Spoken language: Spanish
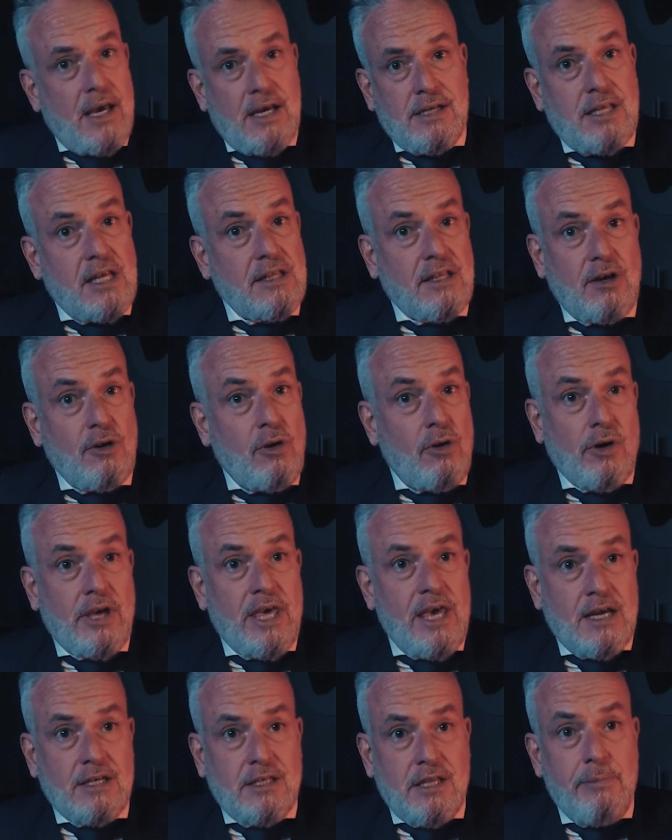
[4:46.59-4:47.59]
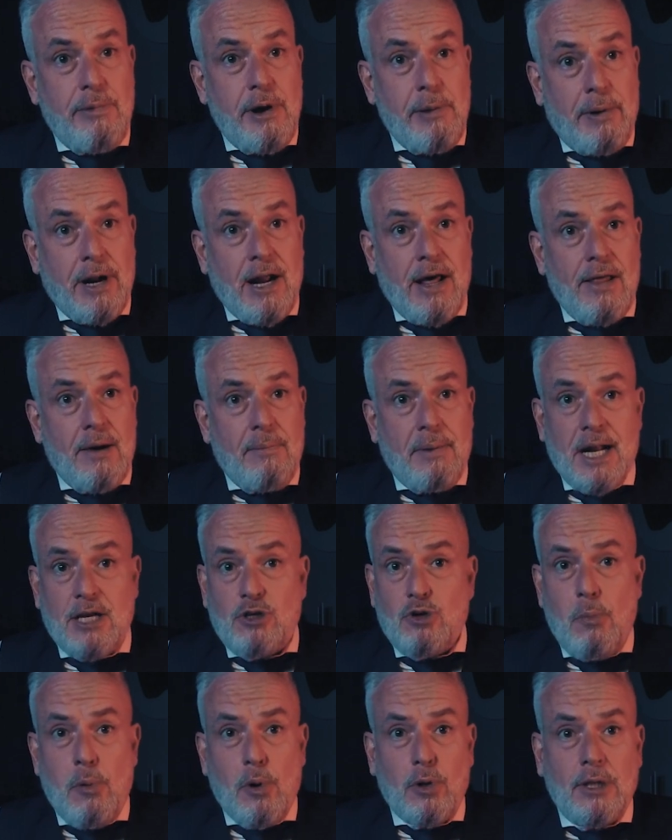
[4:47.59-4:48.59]
esta tecnología esté preparada
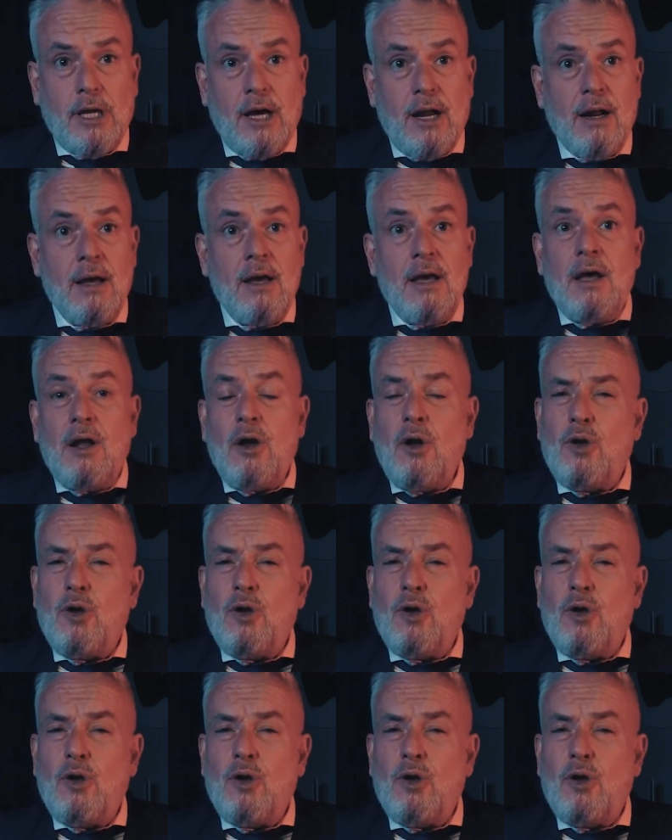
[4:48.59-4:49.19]
para soportar